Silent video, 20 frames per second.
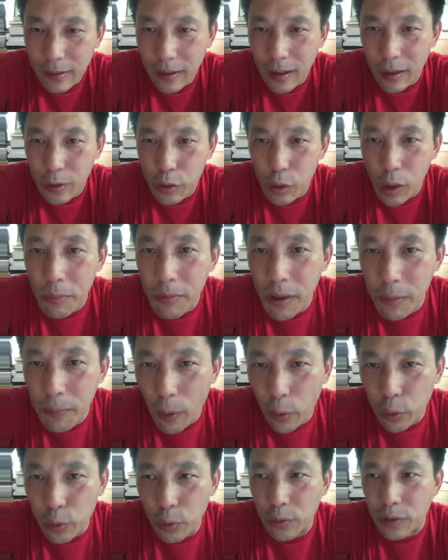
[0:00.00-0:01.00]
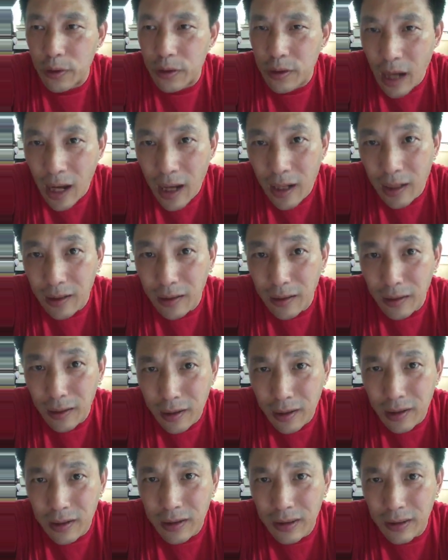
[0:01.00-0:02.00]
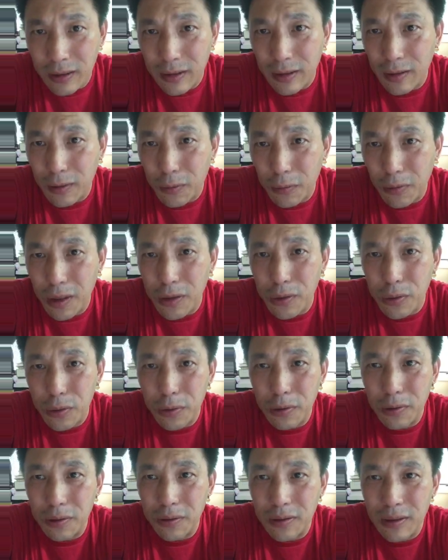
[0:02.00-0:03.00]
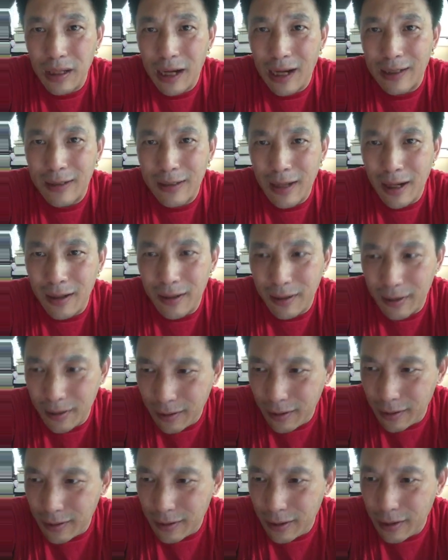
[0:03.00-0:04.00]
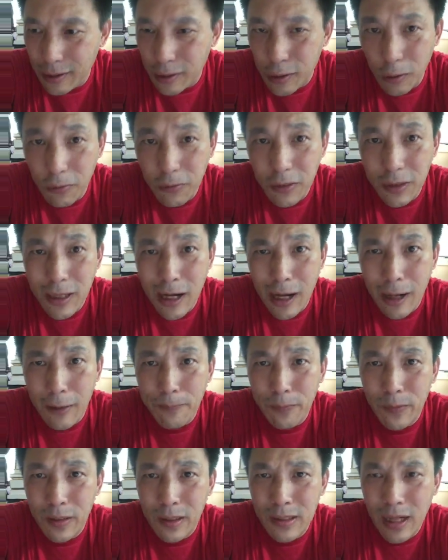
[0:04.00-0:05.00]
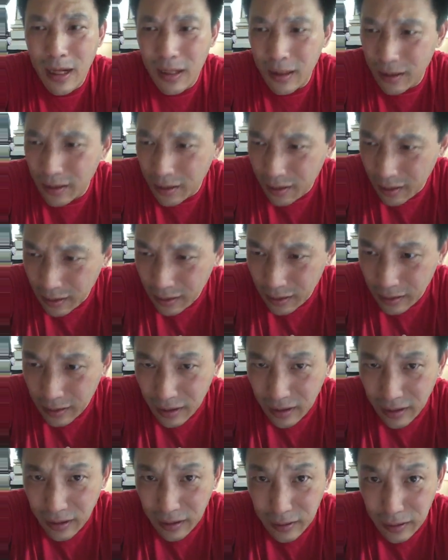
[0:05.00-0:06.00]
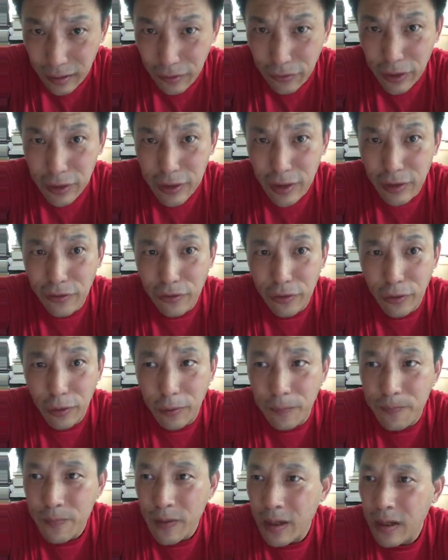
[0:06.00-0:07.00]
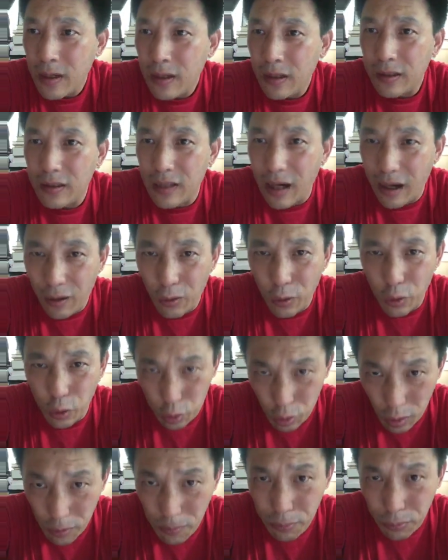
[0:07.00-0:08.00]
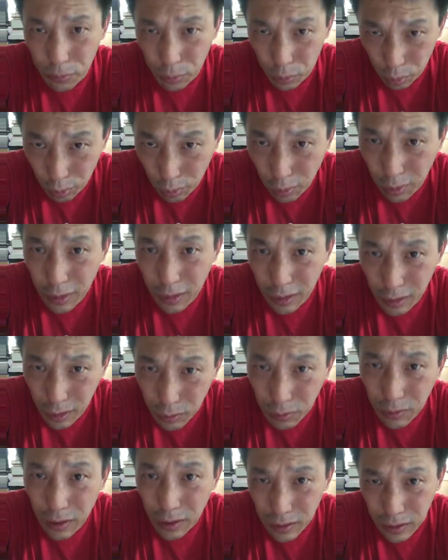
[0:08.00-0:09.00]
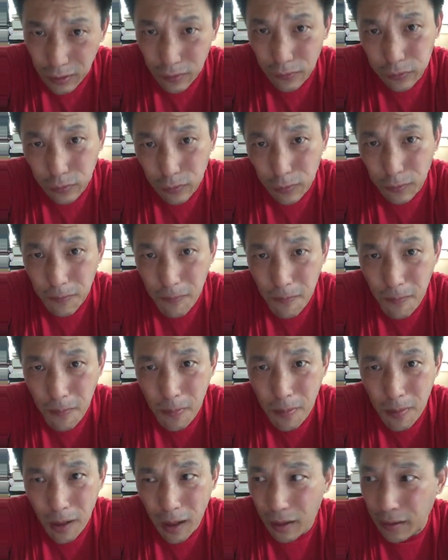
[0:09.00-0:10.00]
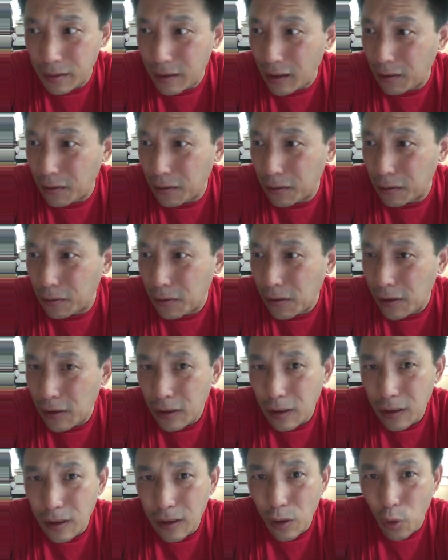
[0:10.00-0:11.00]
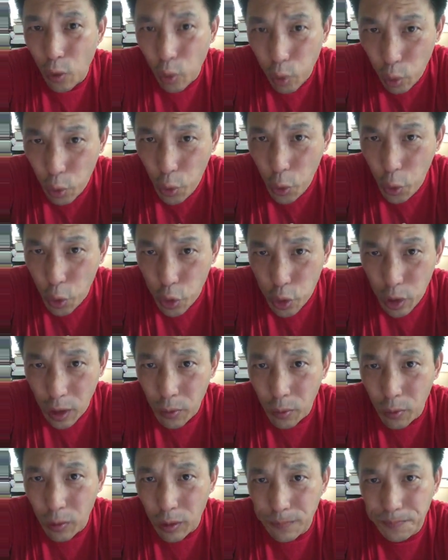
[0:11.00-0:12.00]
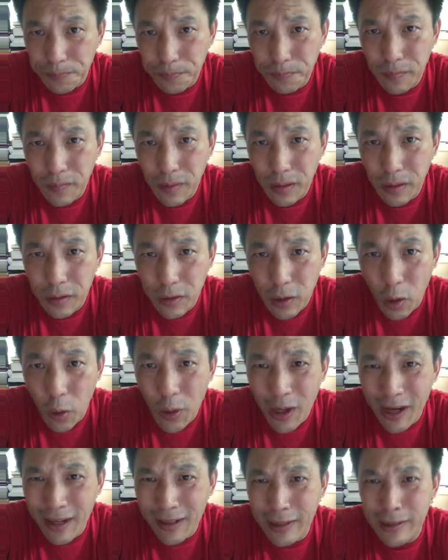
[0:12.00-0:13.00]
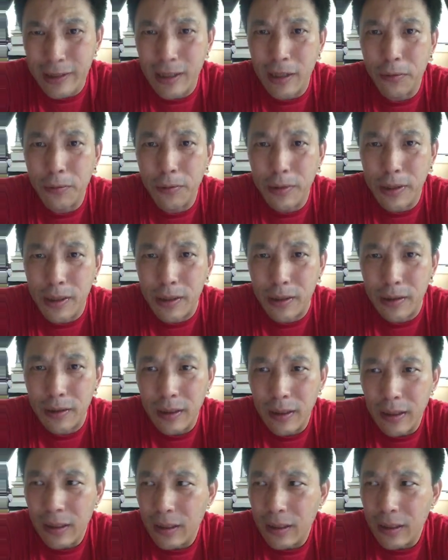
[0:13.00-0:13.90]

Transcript: 啊，全民暴动，占领各地的公安局啊，占领各地的收费站，占领各地的地方政府，然后宣布脱离中央政府。啊，然后呼吁全国召开立宪会议，